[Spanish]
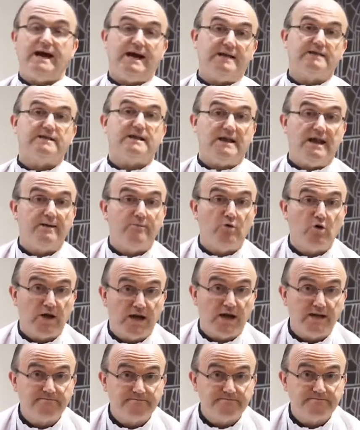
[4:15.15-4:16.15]
et
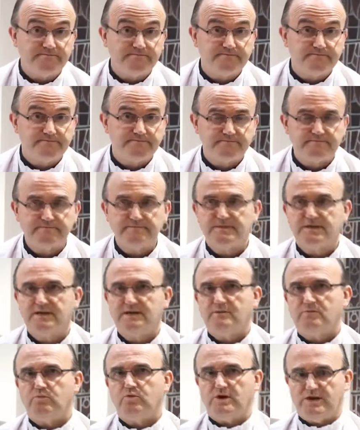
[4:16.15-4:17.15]
labora,
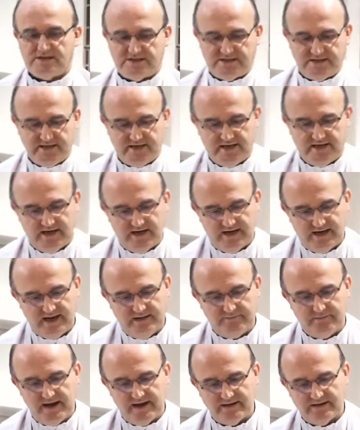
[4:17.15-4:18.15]
pues el
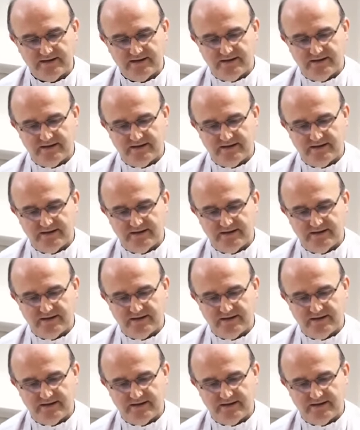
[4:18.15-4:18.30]
lema